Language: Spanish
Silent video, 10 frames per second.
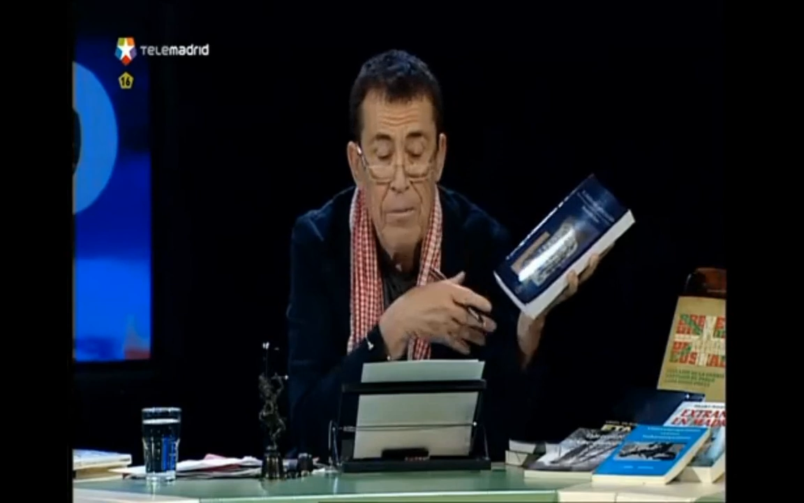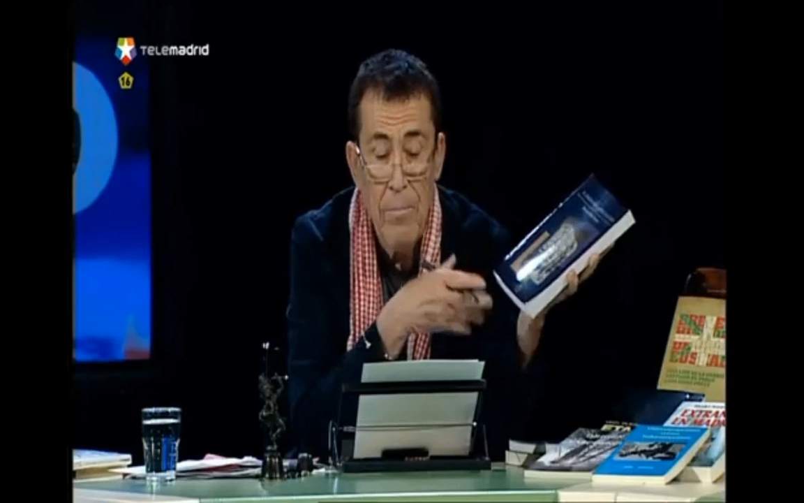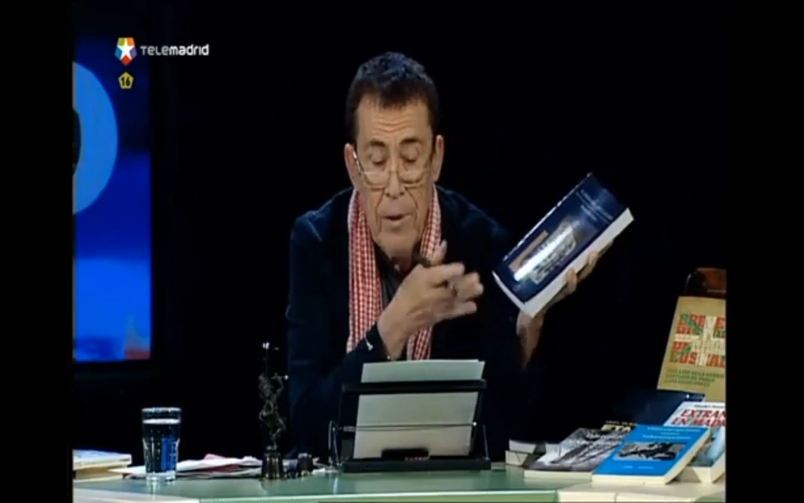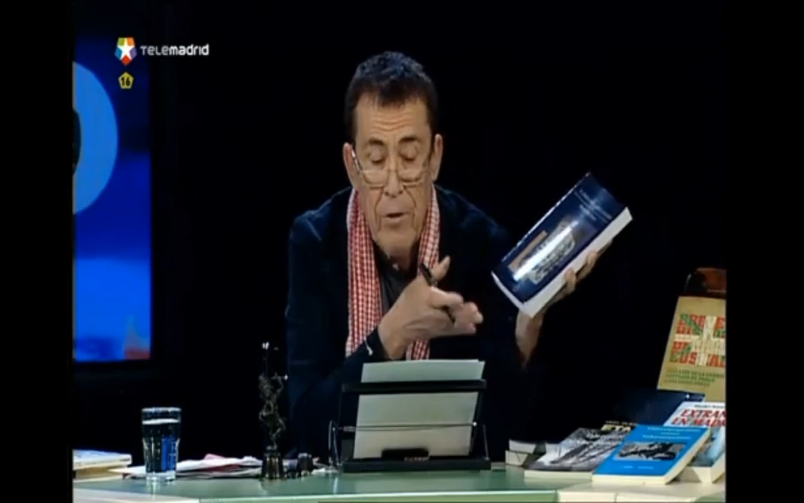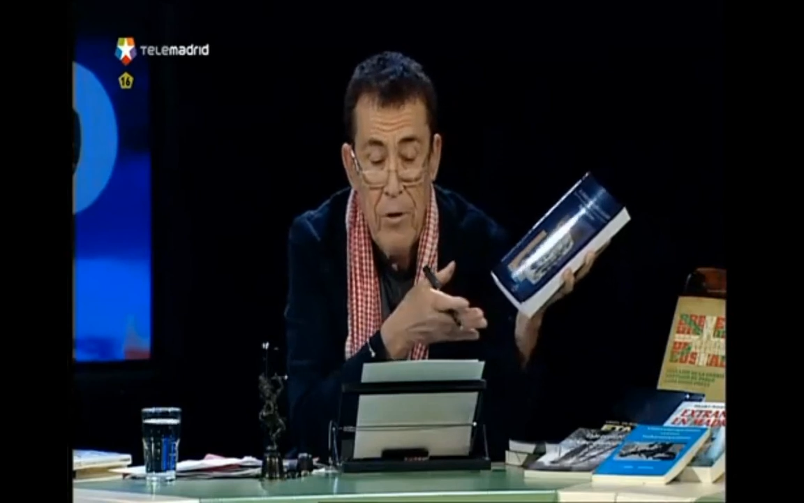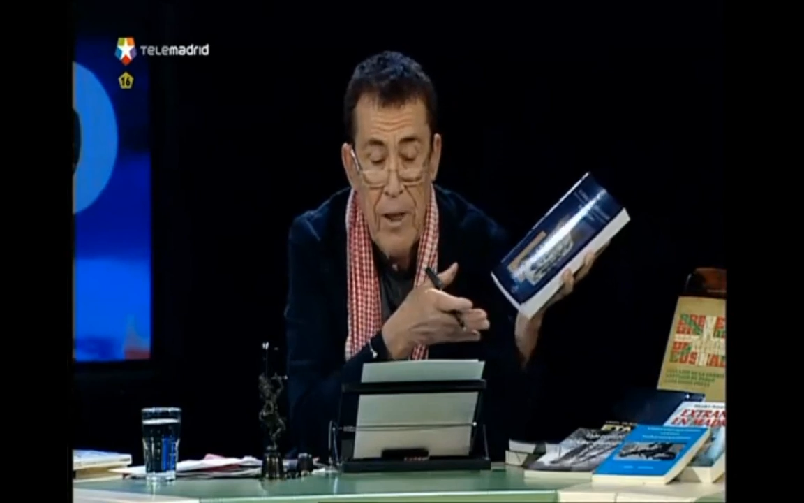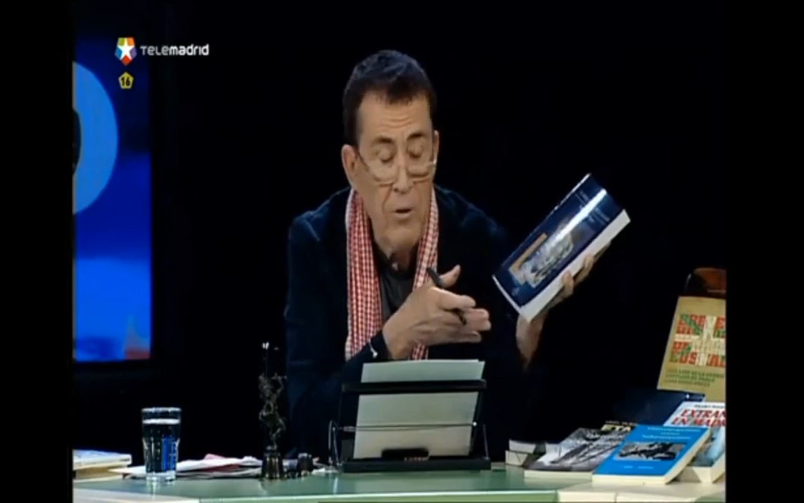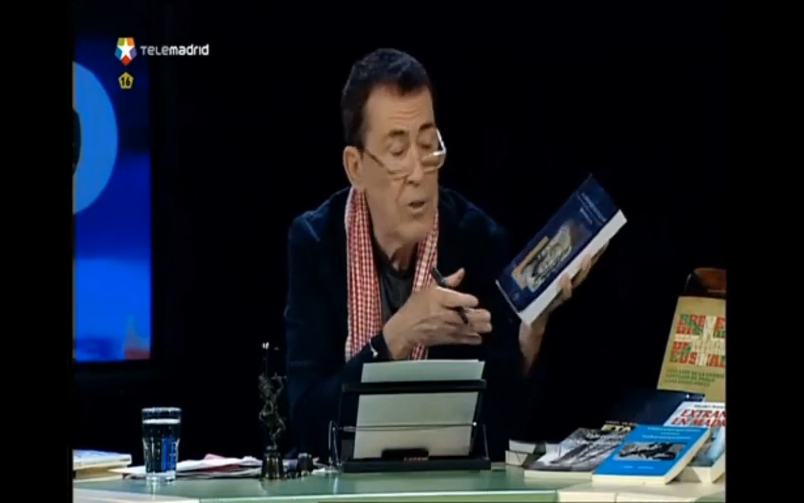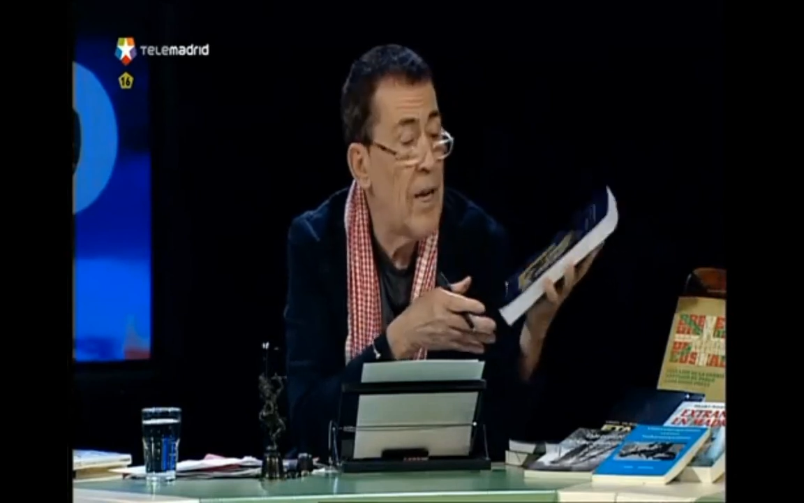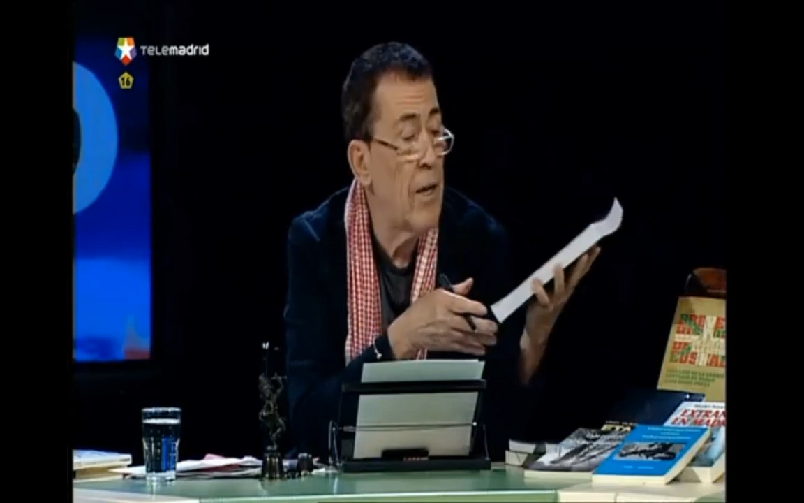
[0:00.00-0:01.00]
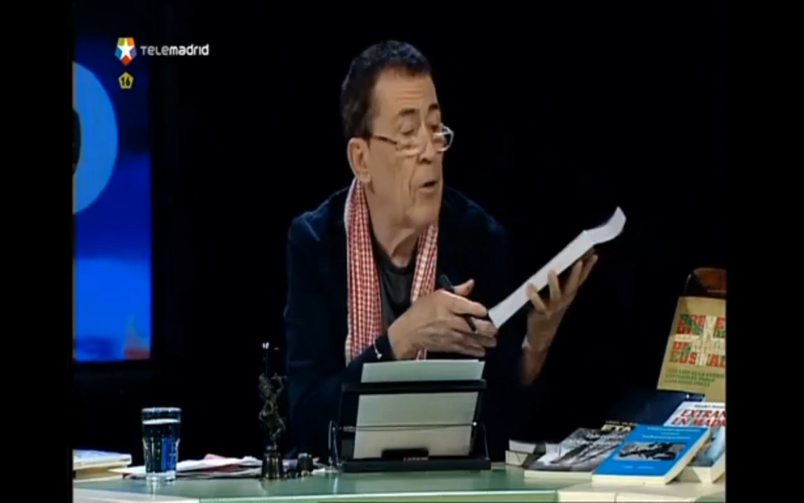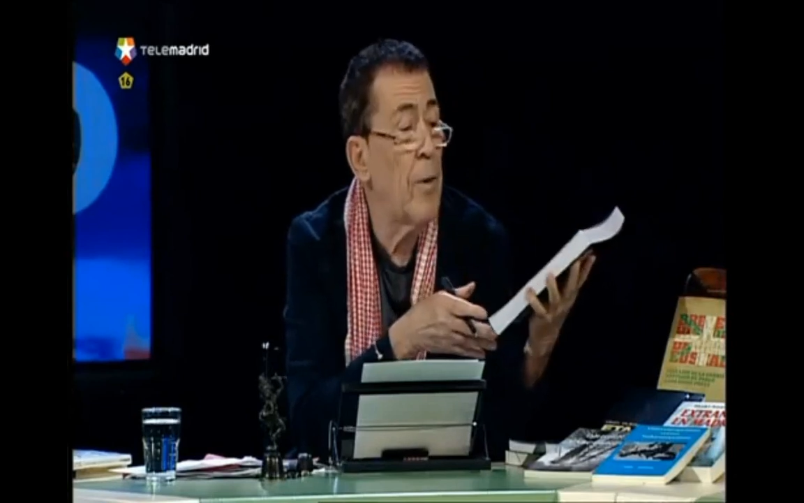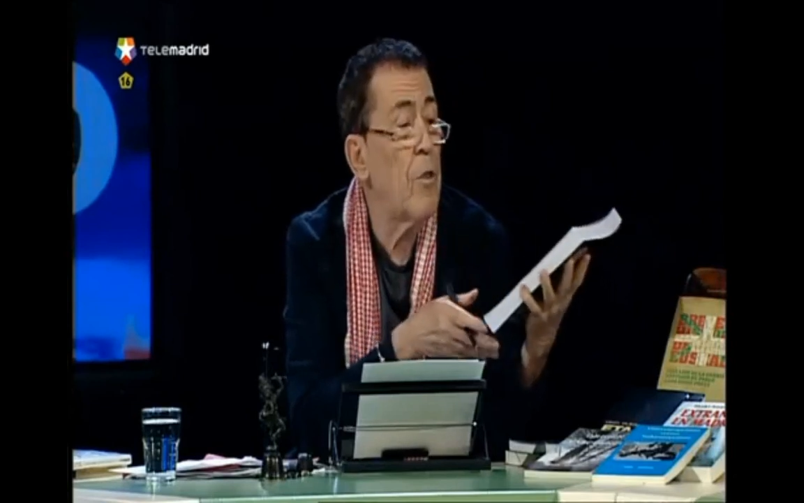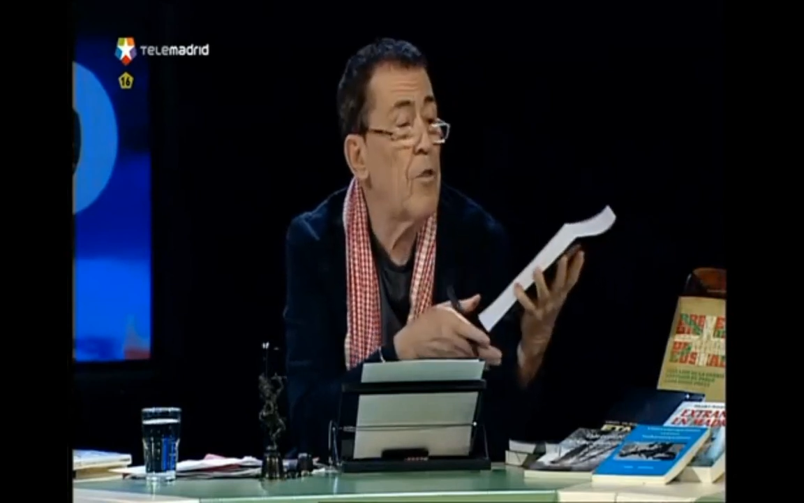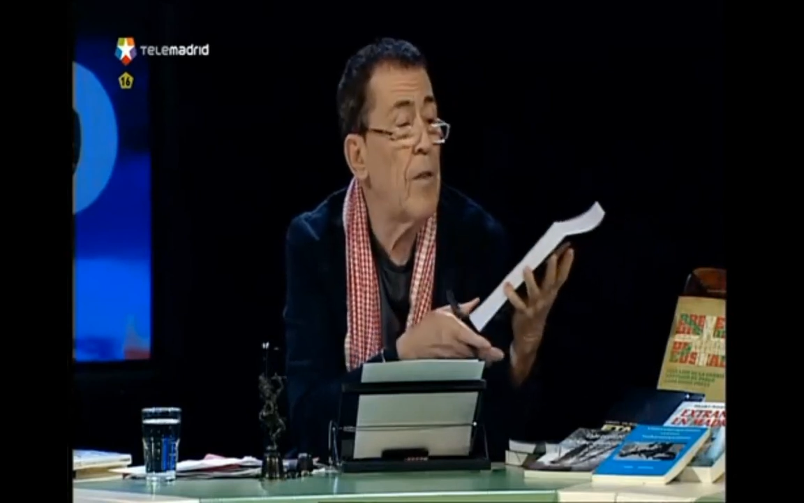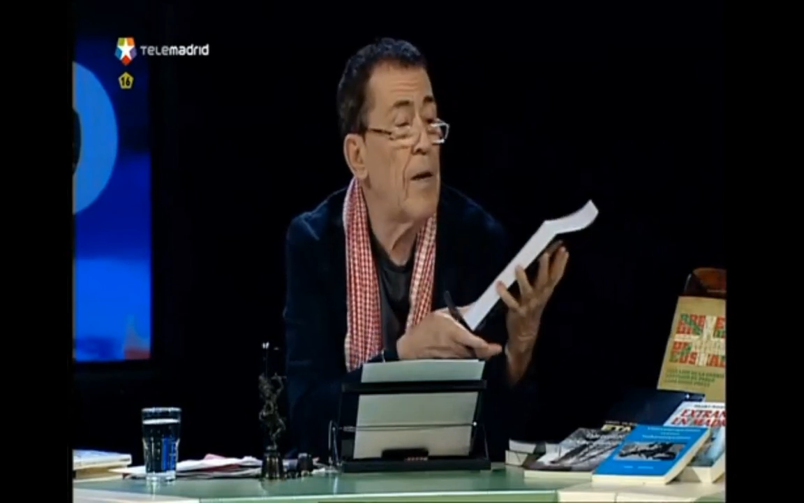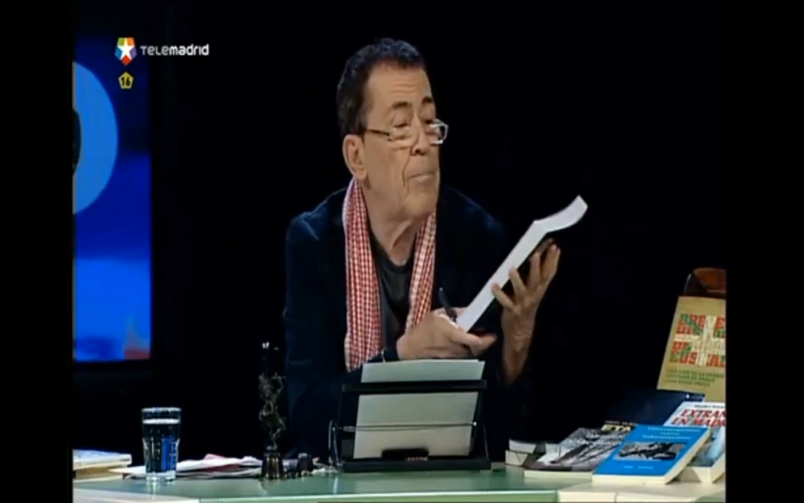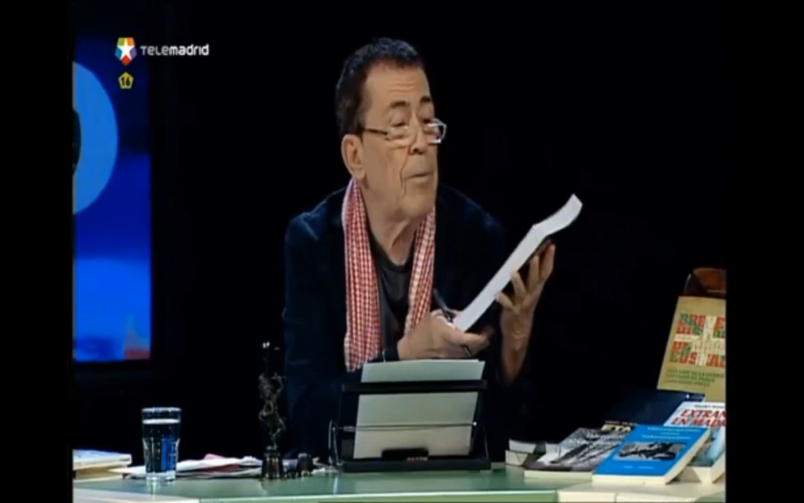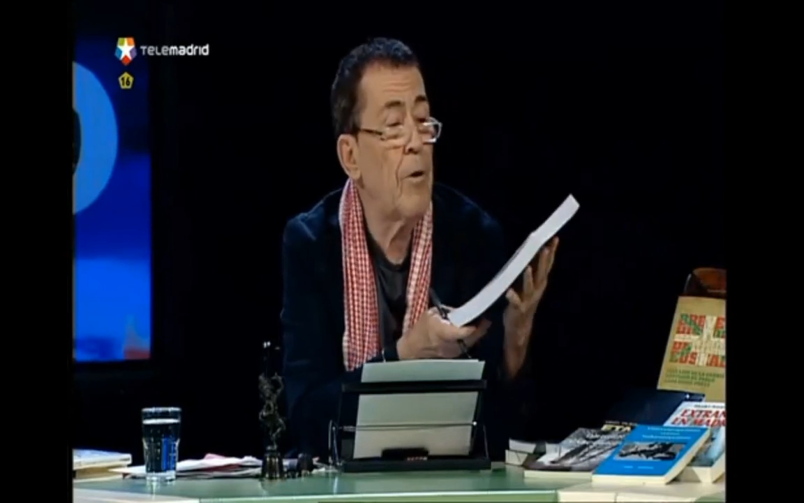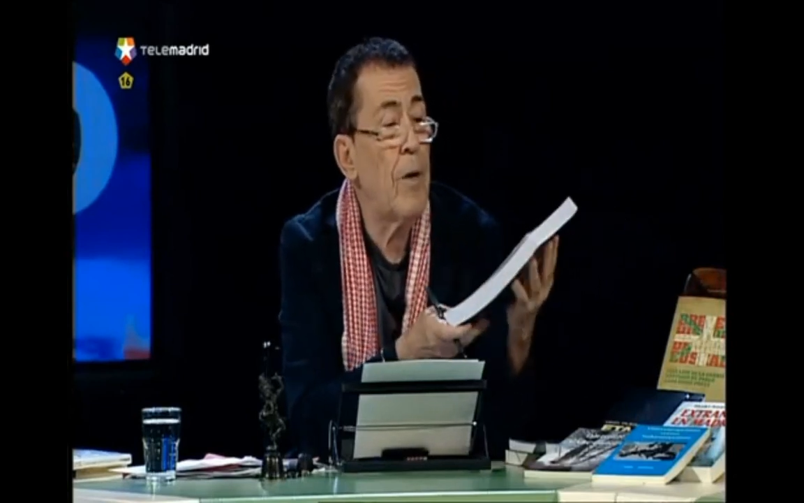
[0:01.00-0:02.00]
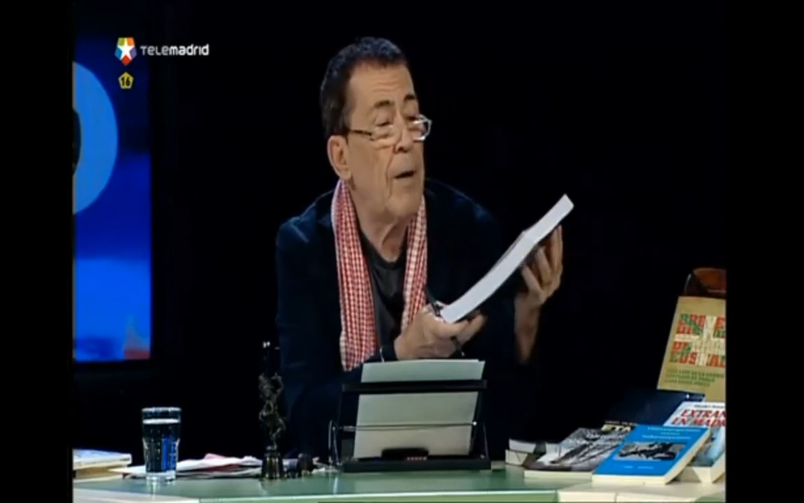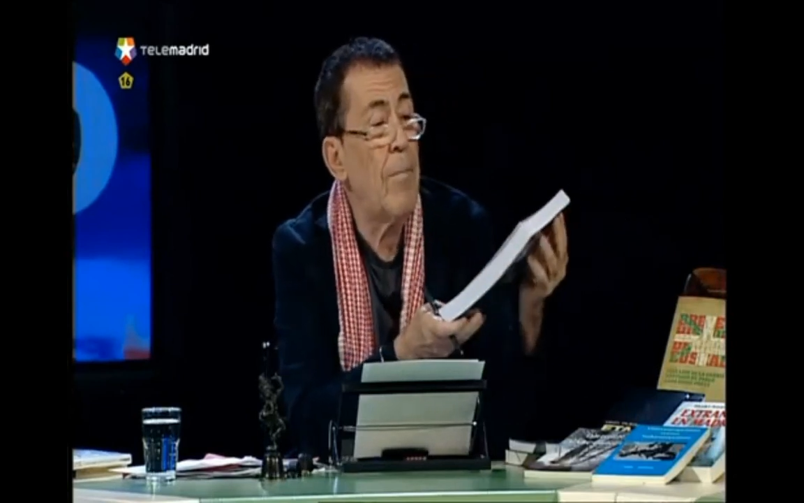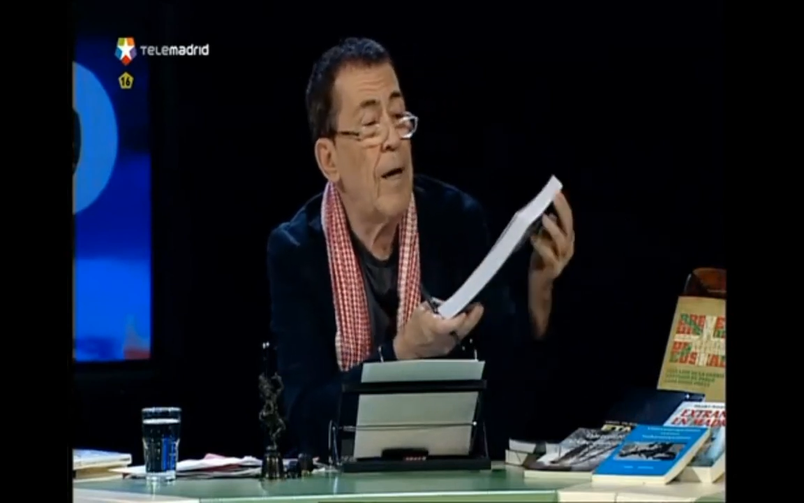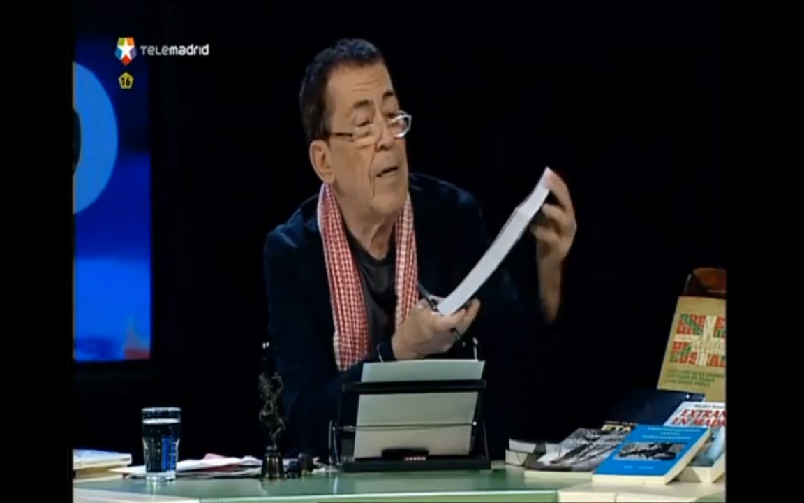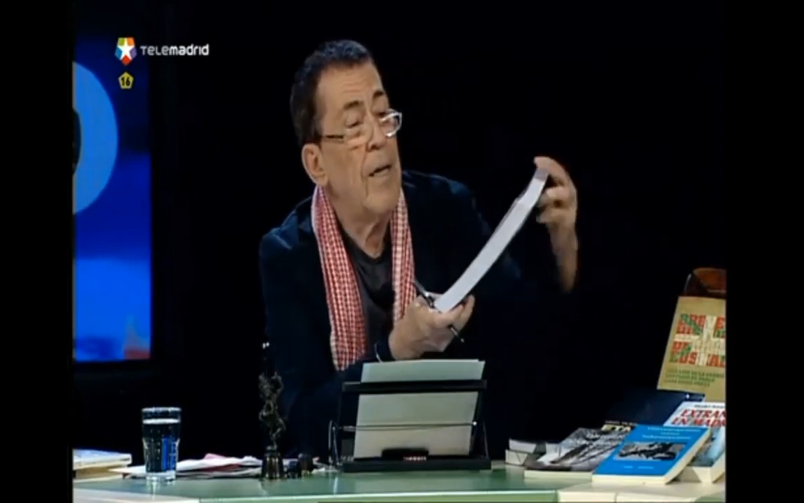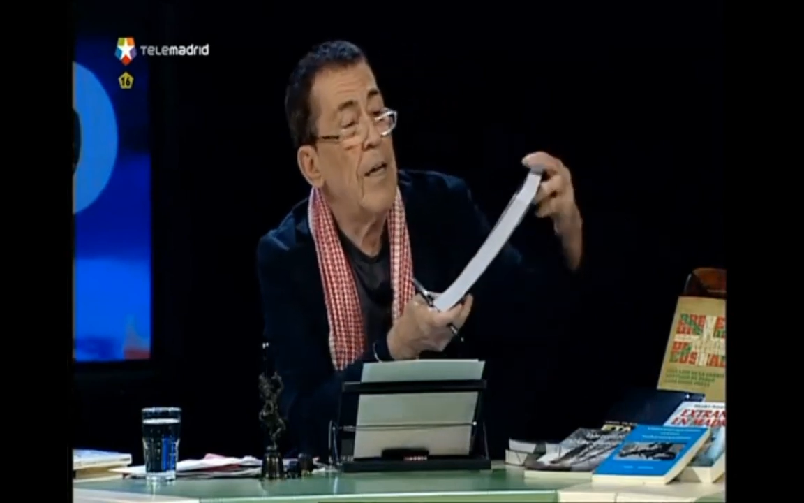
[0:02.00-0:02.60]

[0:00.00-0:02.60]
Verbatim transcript: ya mencionados al comienzo del programa.